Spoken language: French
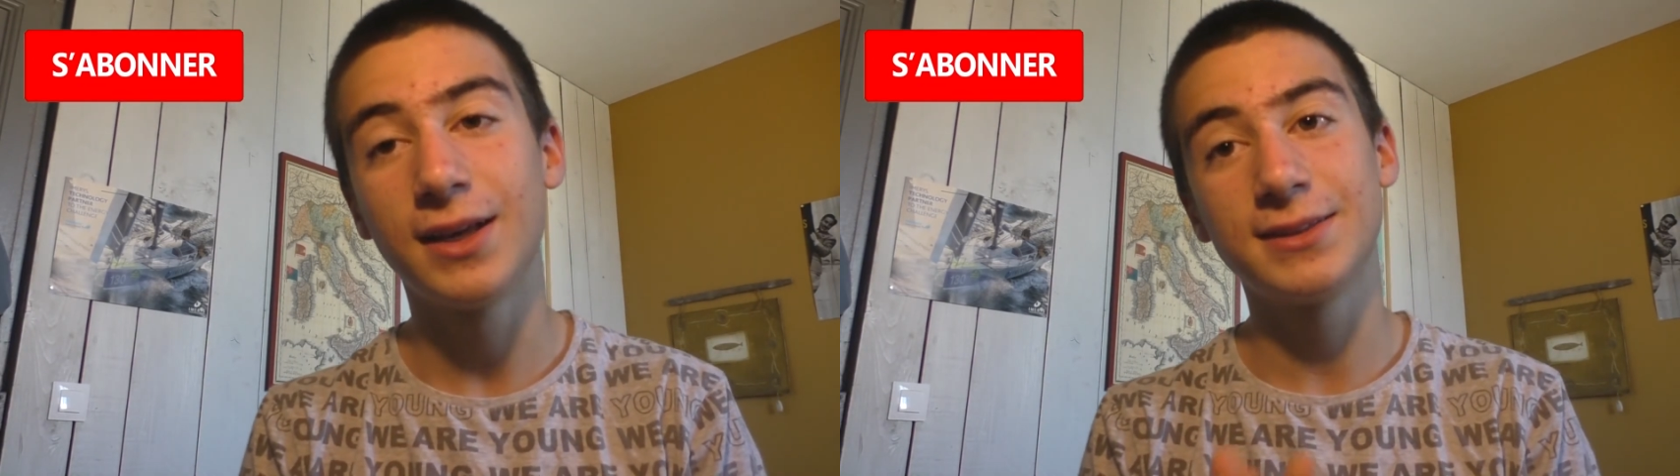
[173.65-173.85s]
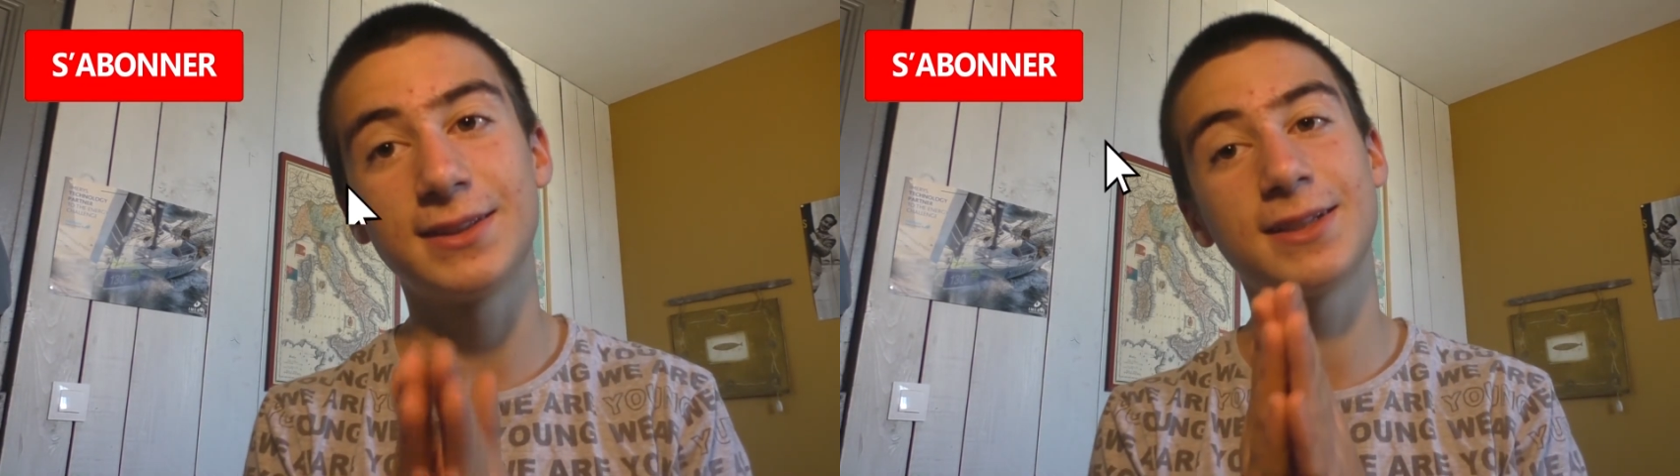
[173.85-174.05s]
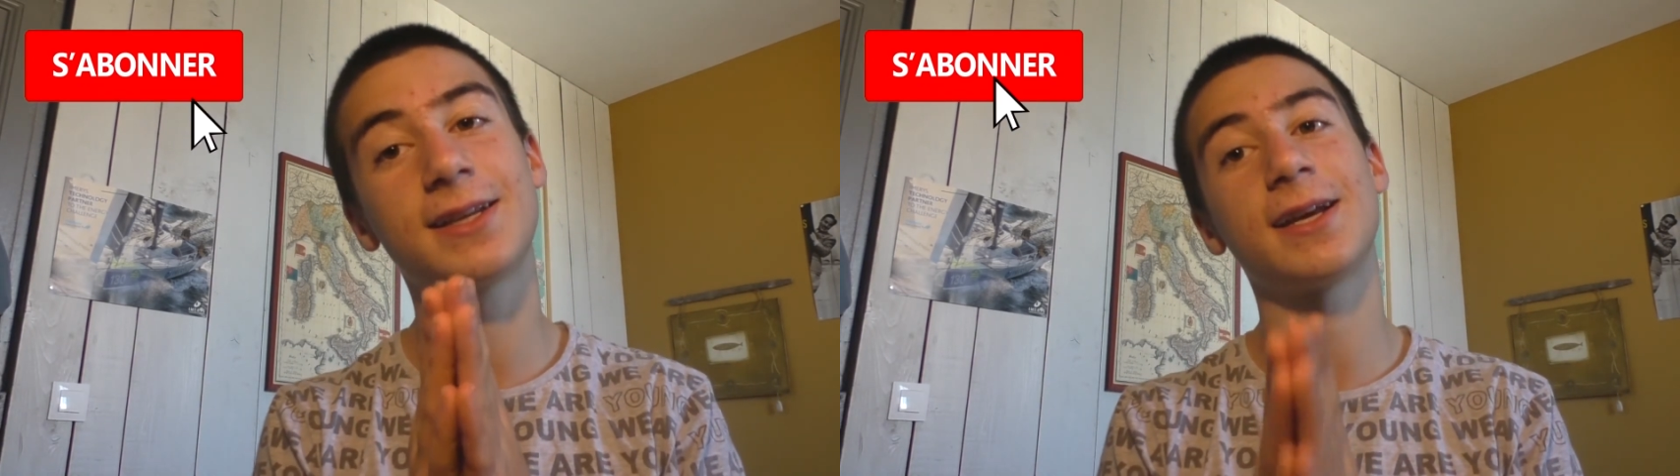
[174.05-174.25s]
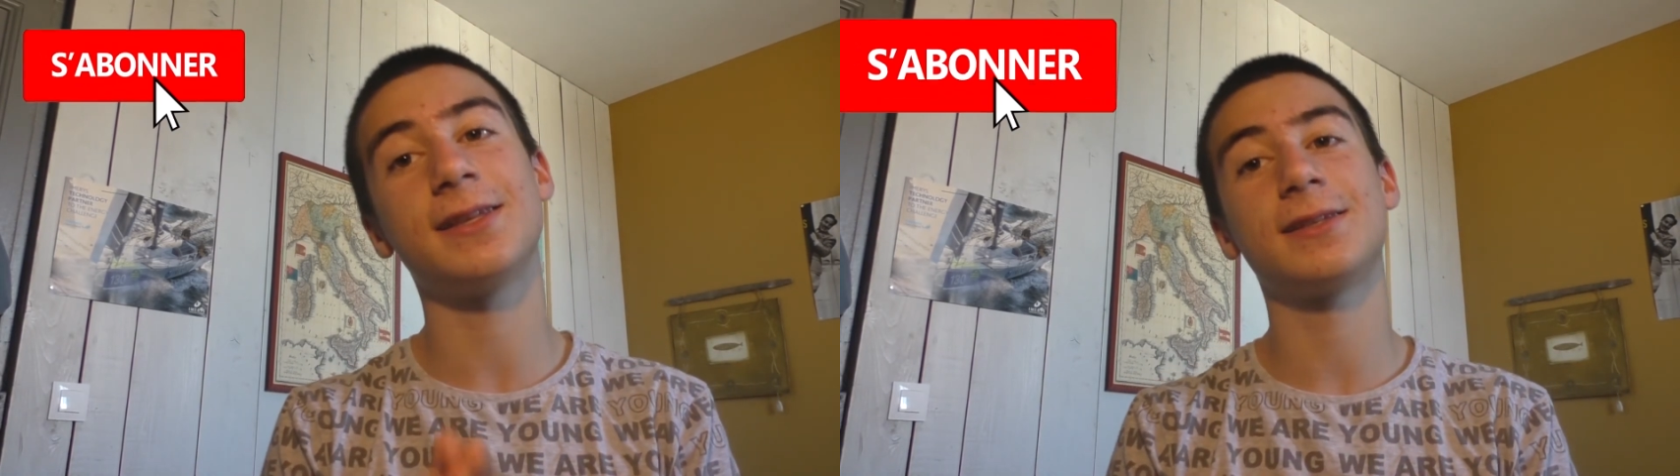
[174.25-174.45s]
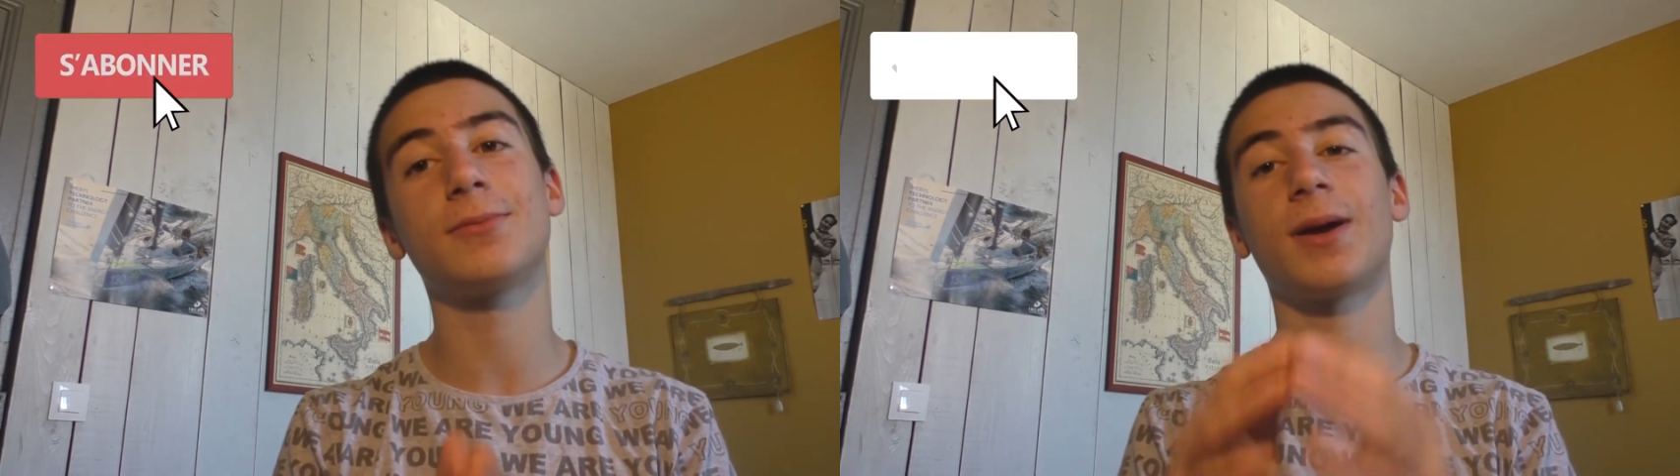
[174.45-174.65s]
Si c'est le cas,
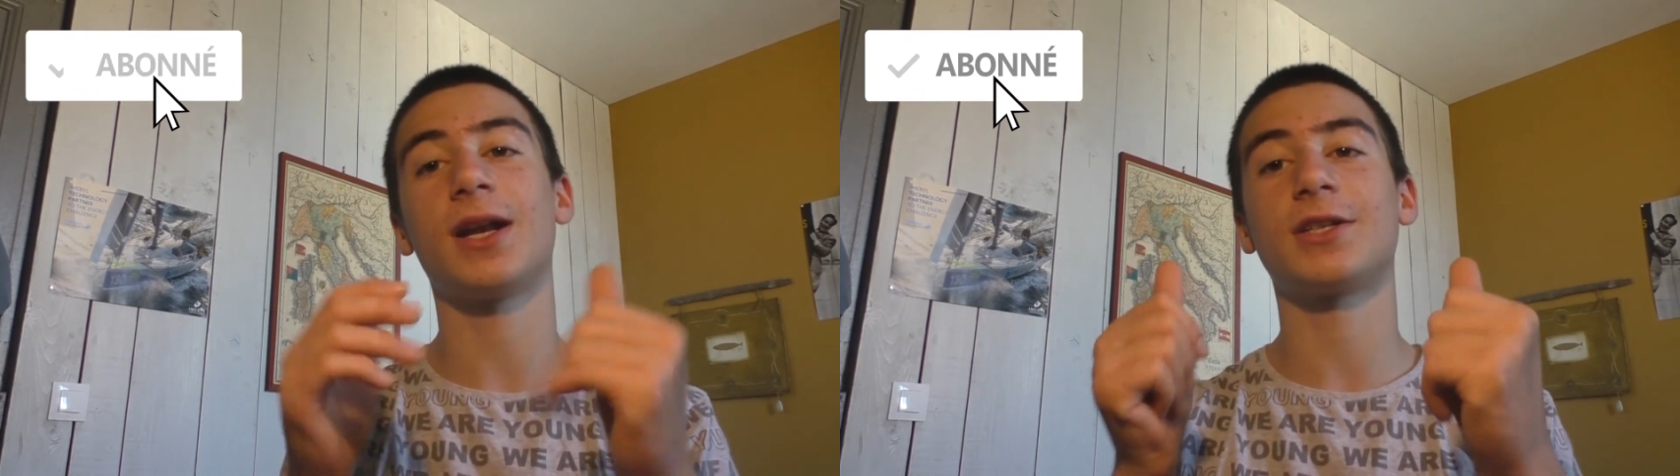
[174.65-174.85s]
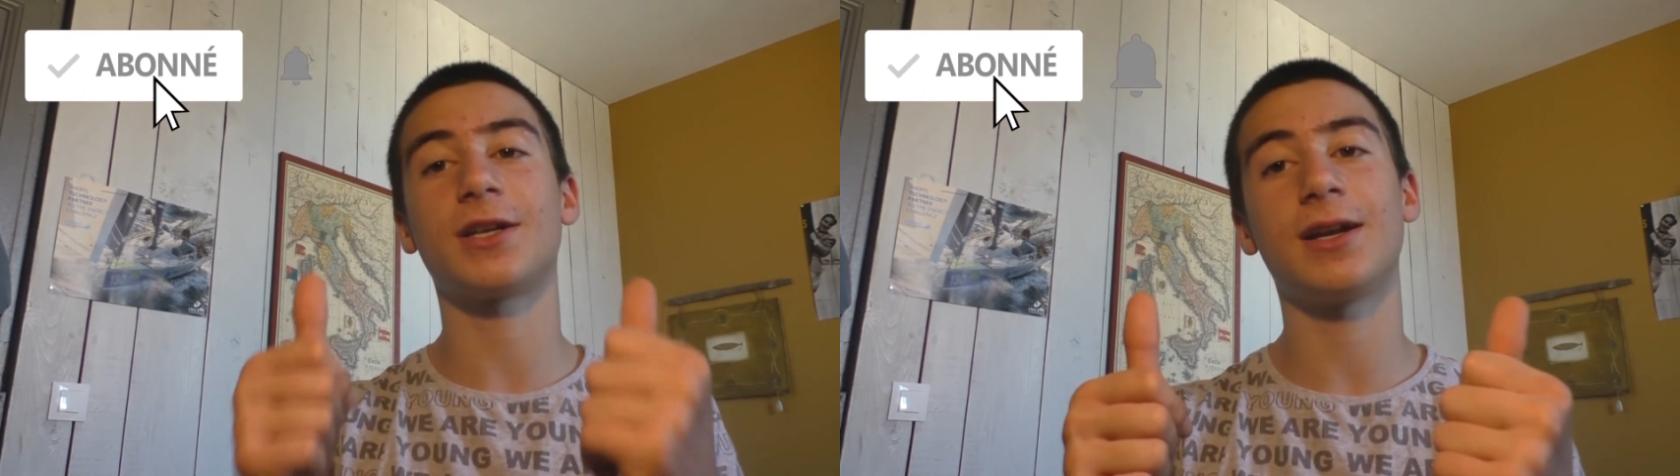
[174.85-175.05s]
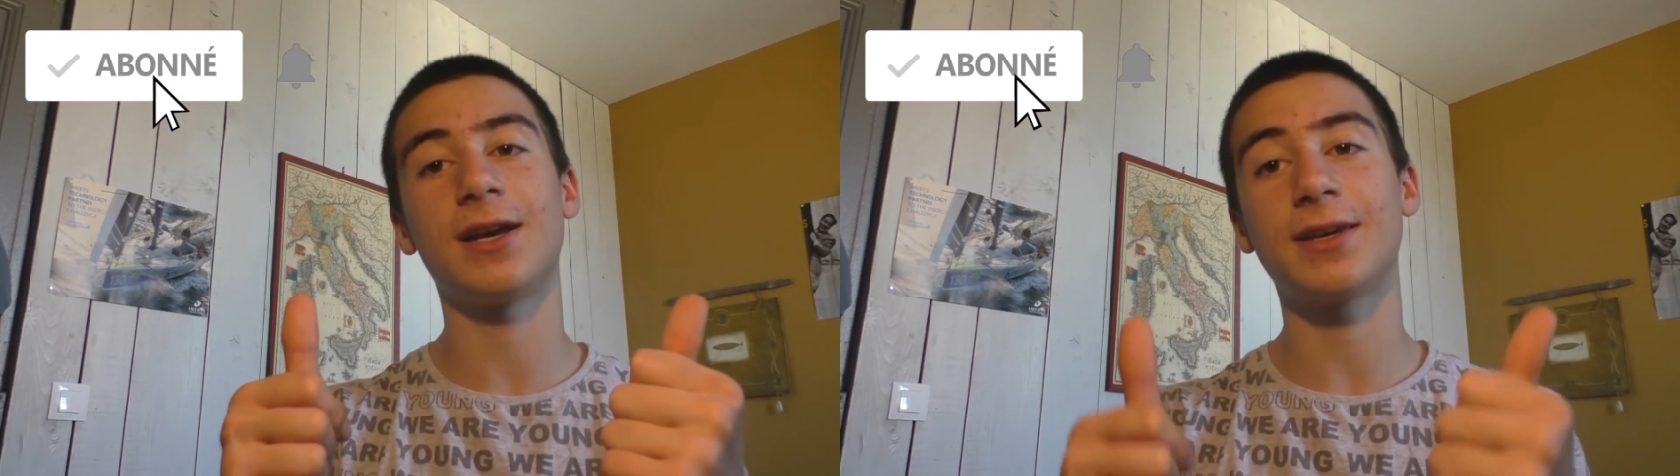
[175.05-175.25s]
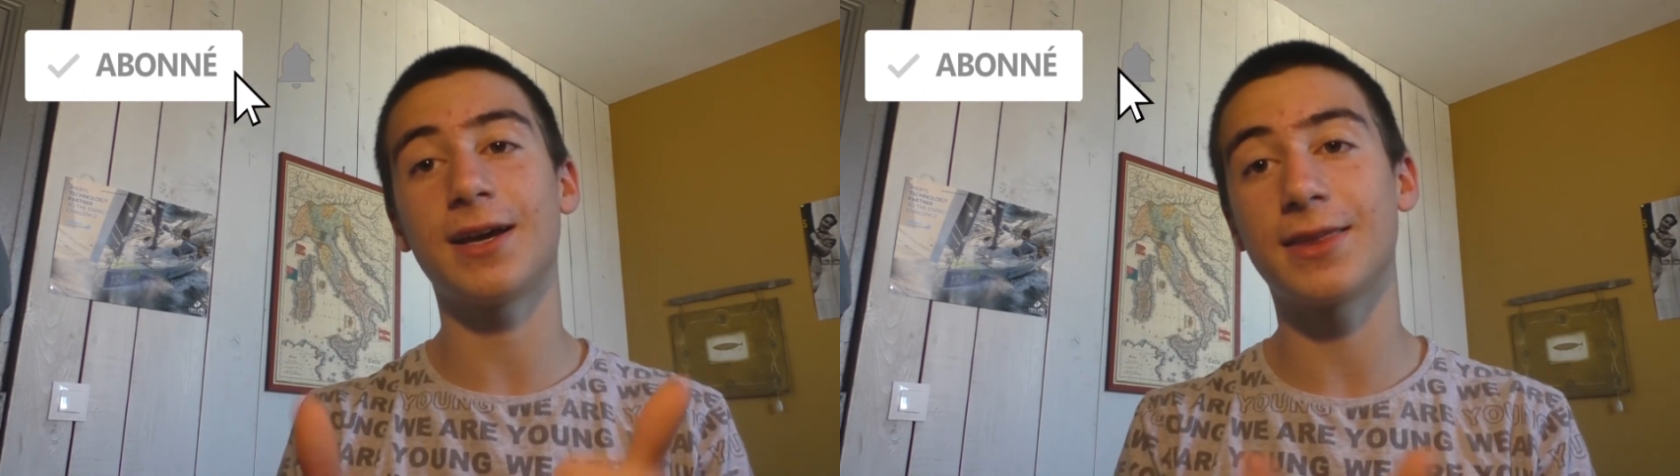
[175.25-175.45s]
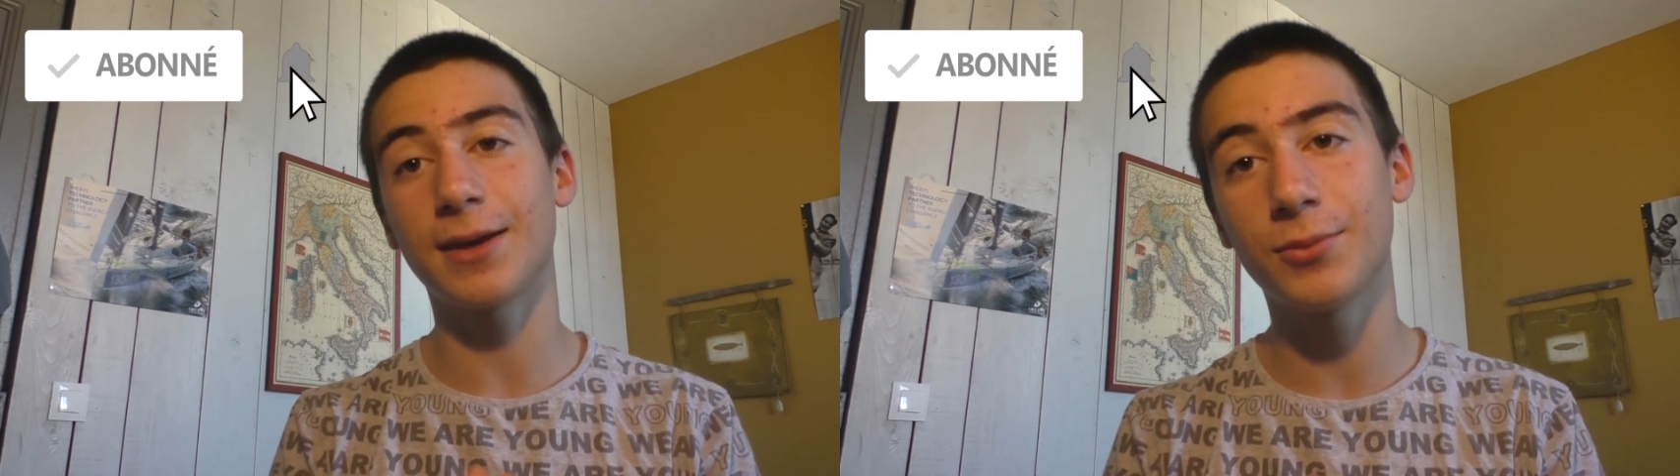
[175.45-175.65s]
n'hésite pas à lâcher un like,
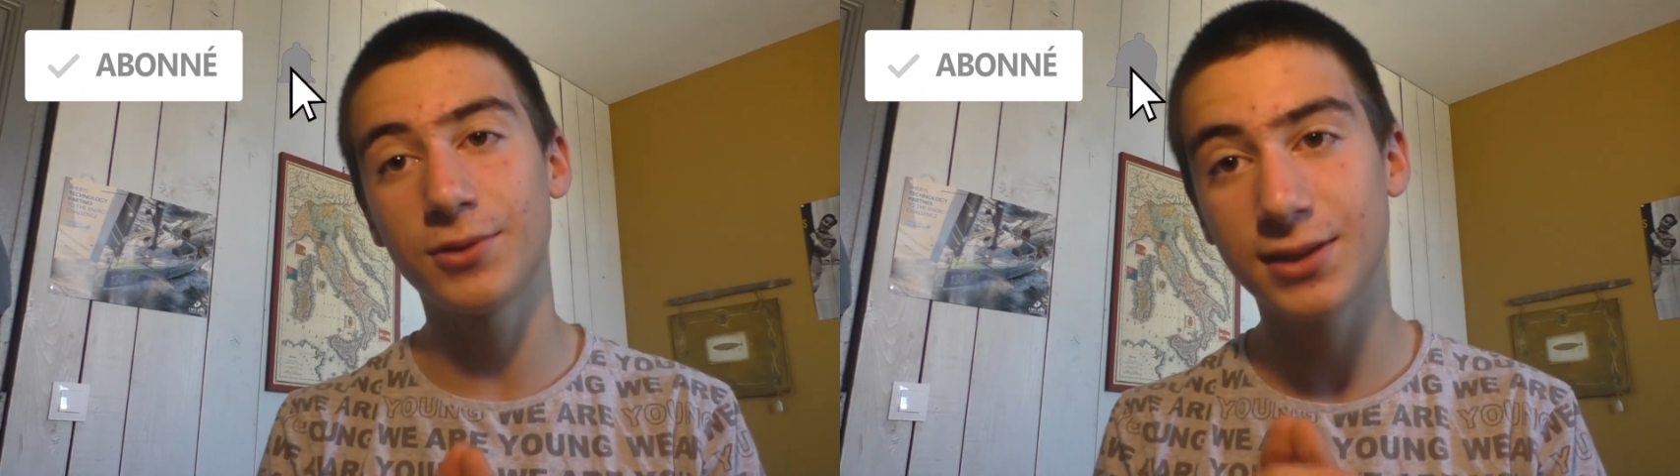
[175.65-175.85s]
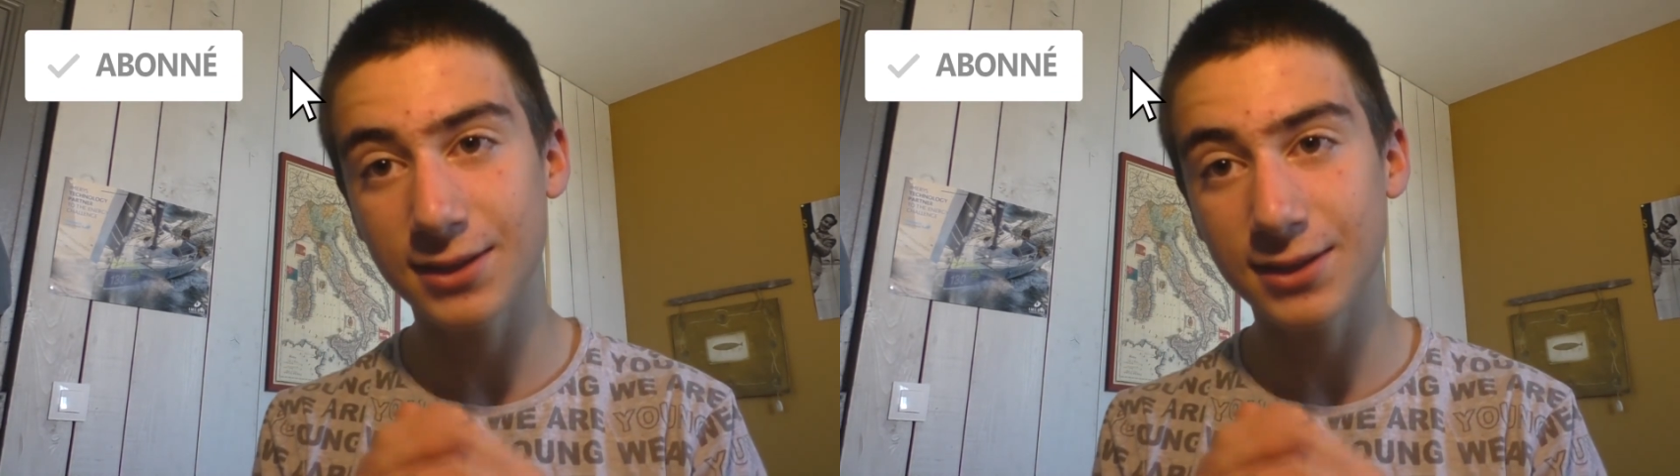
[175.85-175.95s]
à t'abonner.